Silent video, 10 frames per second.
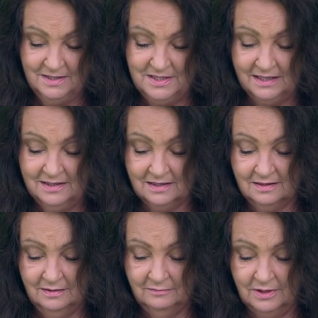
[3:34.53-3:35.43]
dziadek
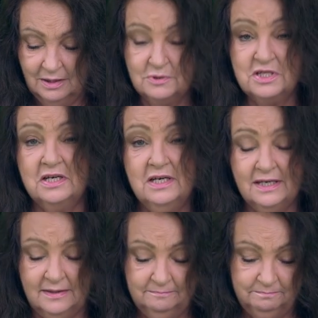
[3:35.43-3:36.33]
wolał Jaggera.